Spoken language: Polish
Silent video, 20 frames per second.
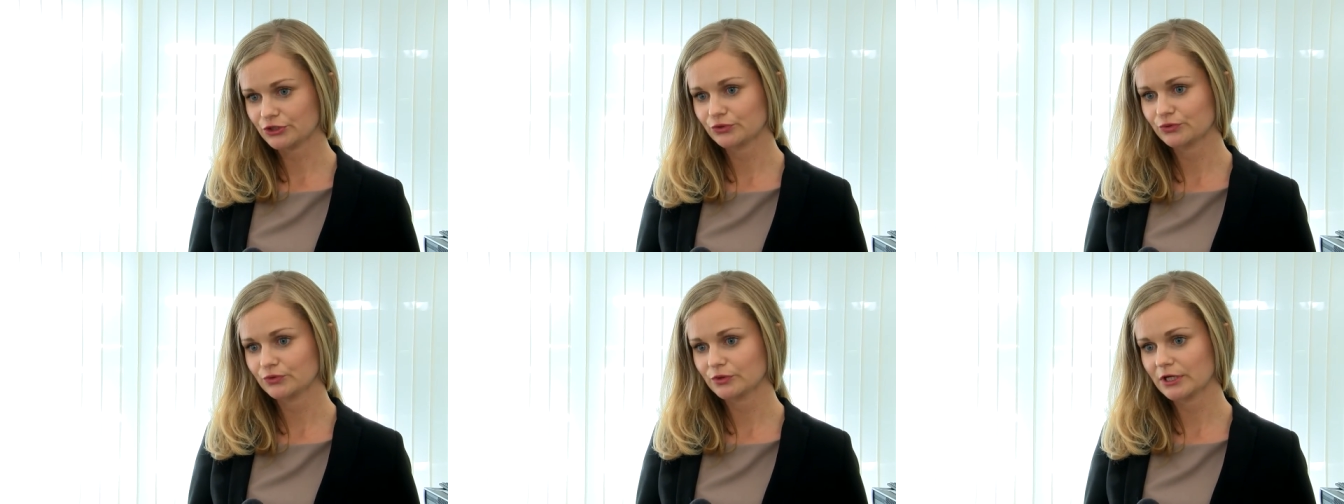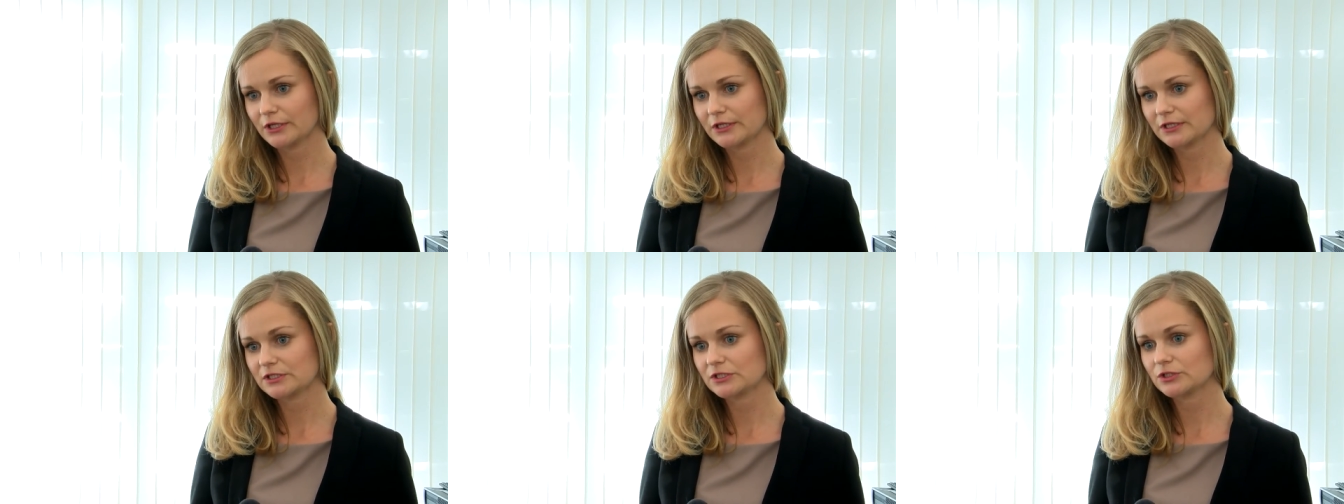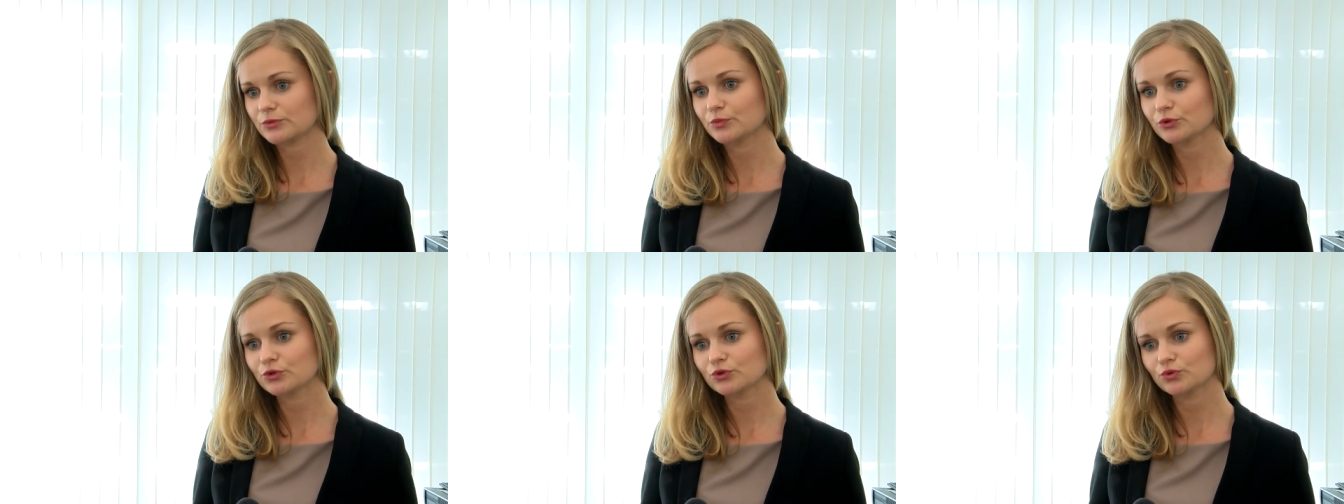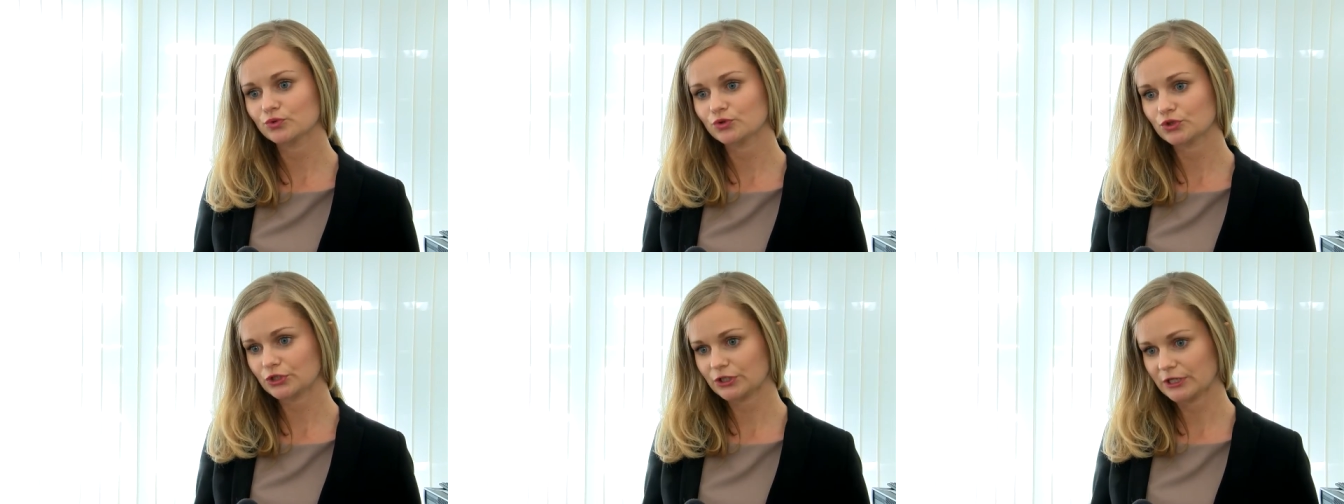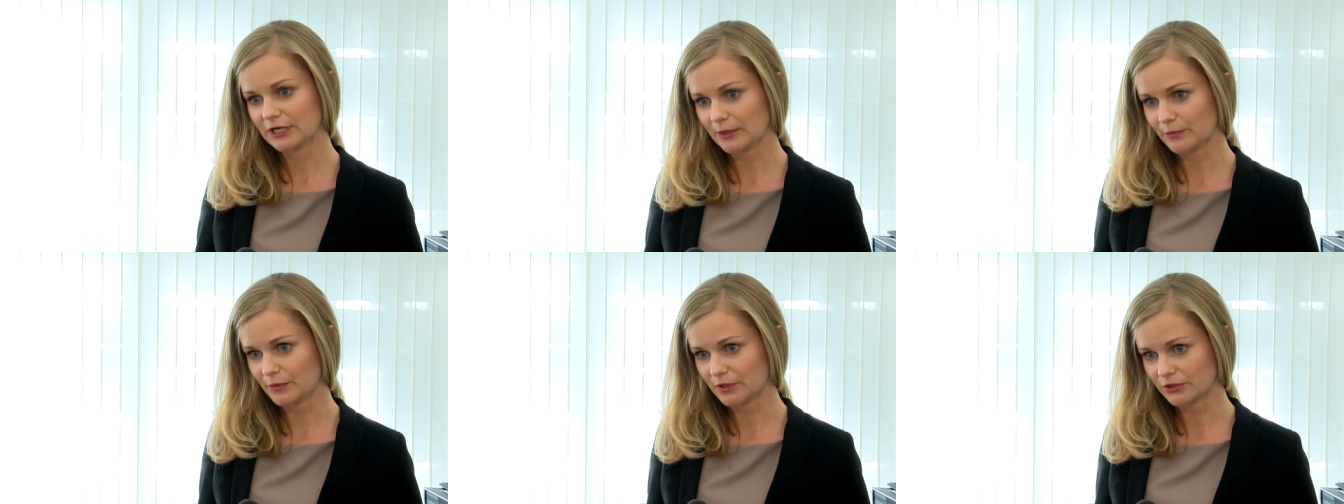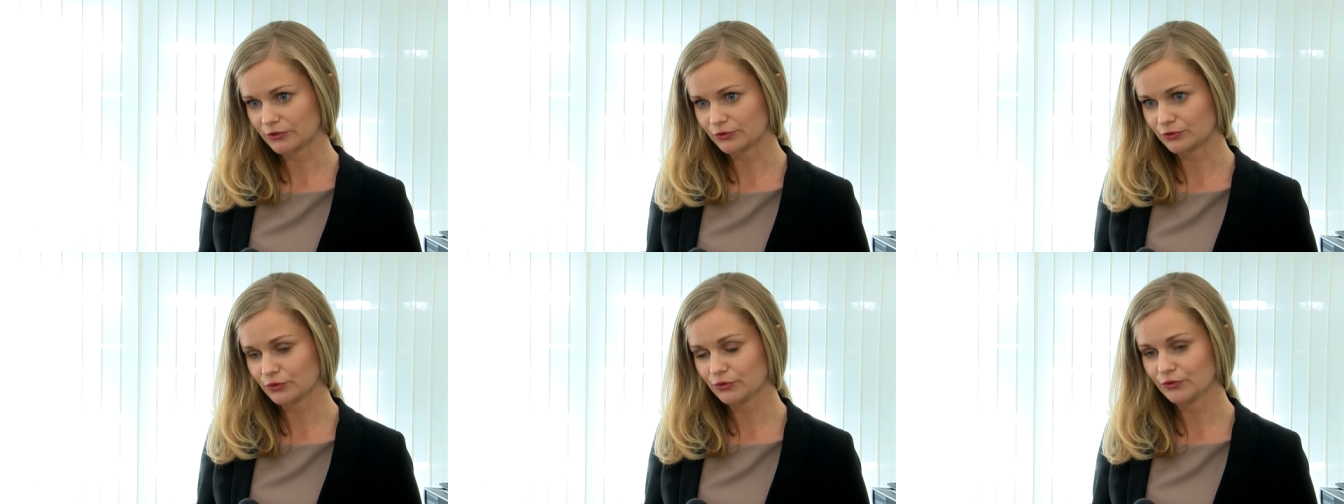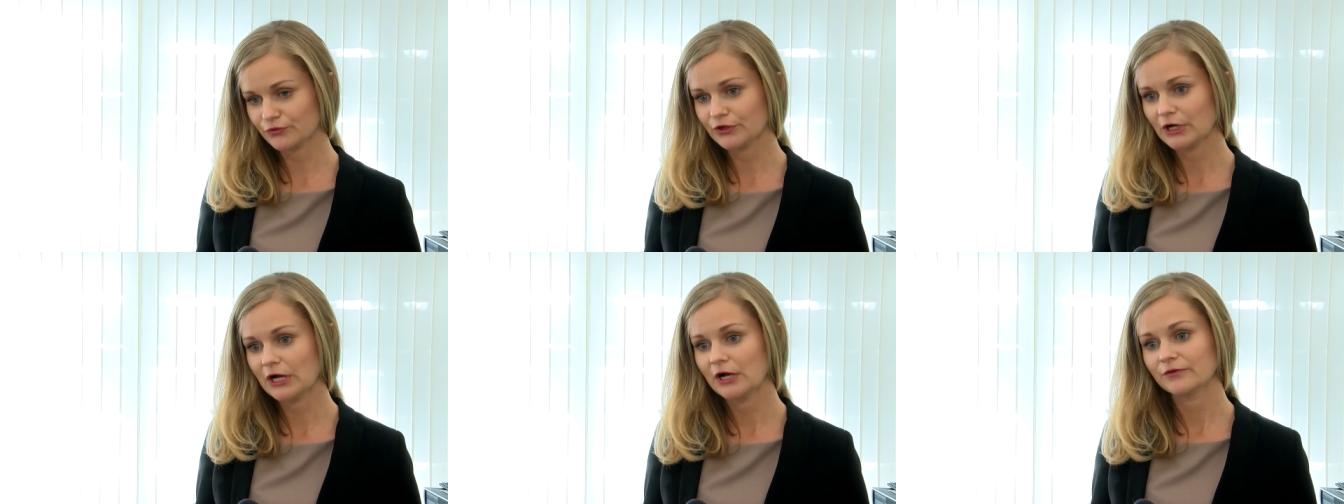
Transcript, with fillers: która jest zbyt dużych gabarytów